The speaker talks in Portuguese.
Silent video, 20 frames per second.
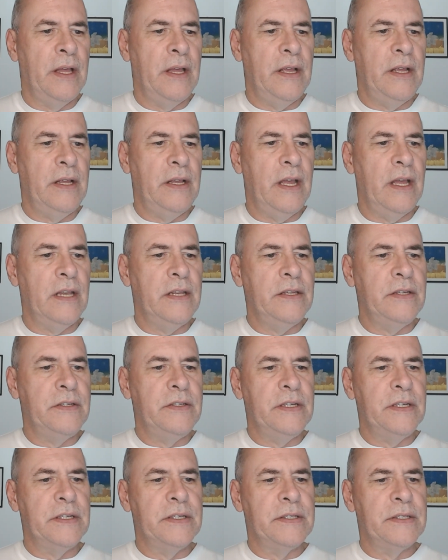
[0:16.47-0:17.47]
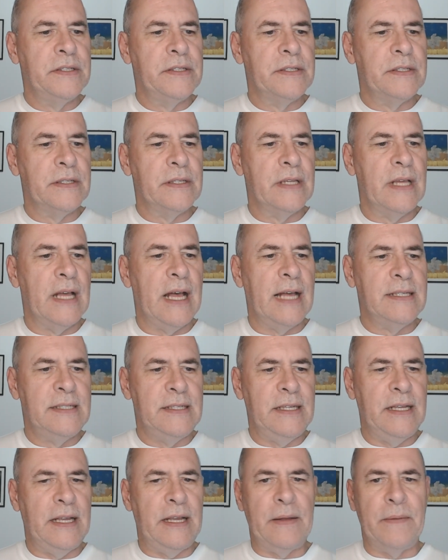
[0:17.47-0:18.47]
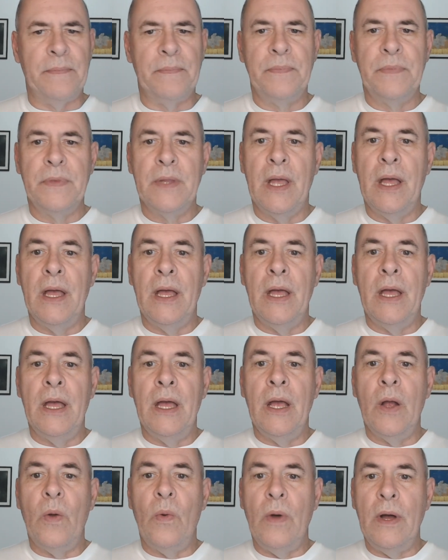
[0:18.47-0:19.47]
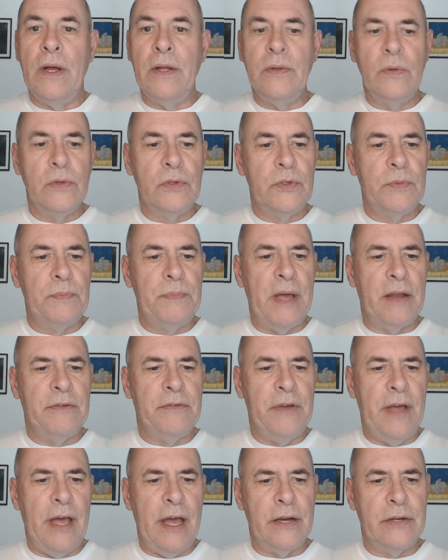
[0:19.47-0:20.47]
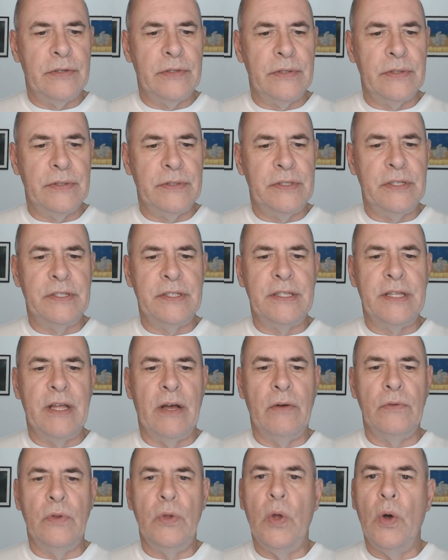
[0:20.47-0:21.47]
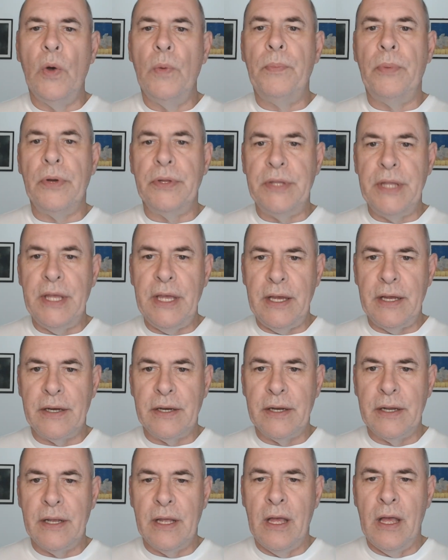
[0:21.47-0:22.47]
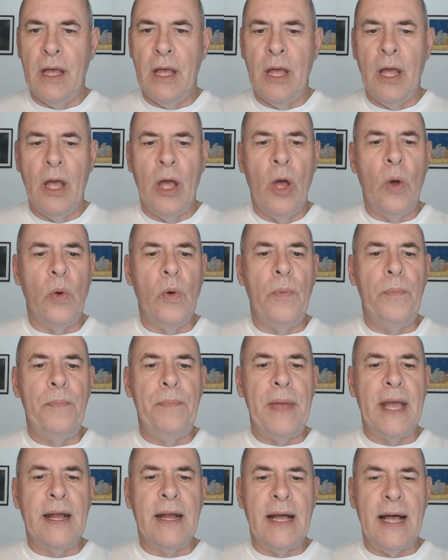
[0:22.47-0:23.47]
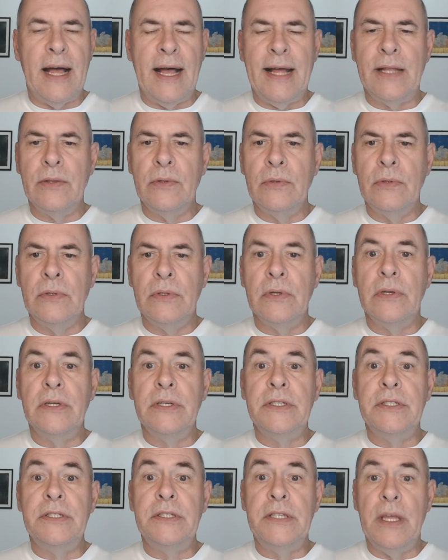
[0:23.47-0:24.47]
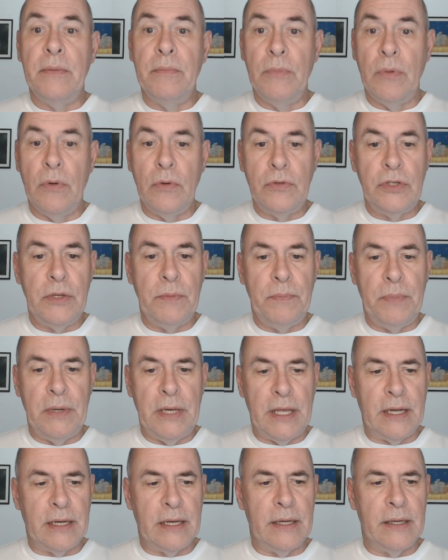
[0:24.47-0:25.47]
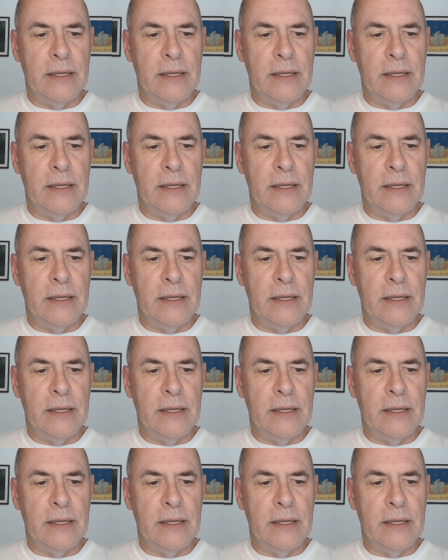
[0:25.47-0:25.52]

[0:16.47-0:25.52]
E ele diz assim: Quando os perversos estão no poder, o pecado se multiplica,